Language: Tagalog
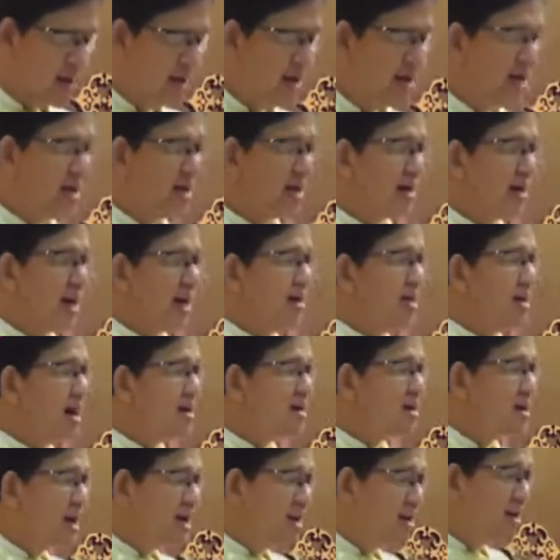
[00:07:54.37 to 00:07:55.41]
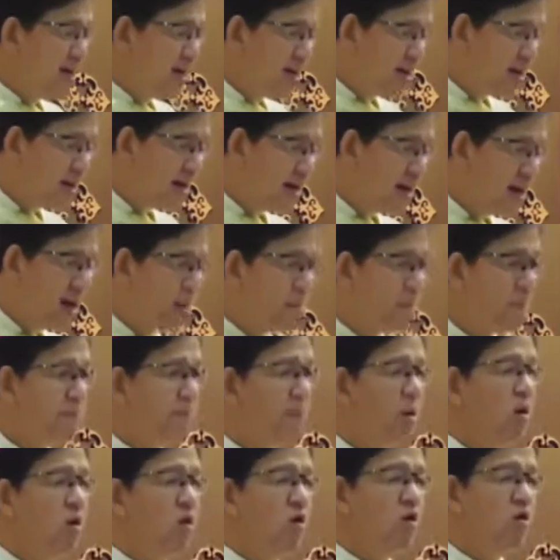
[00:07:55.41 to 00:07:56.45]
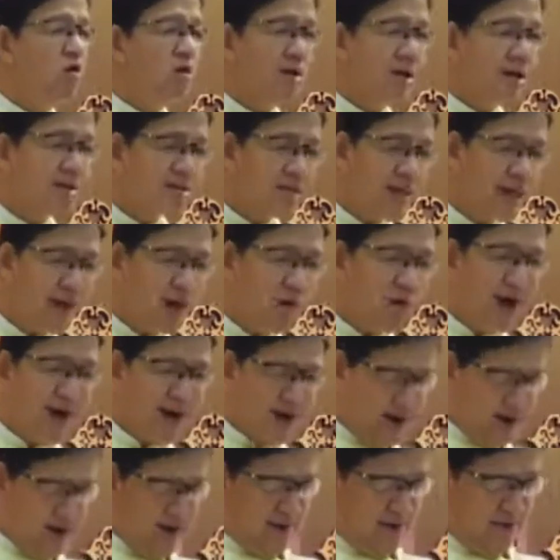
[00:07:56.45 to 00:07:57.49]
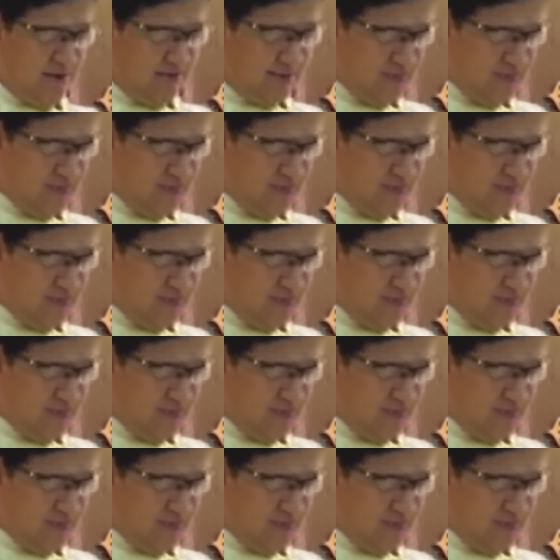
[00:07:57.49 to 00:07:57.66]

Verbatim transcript: nga iyang nahikap og natilawan,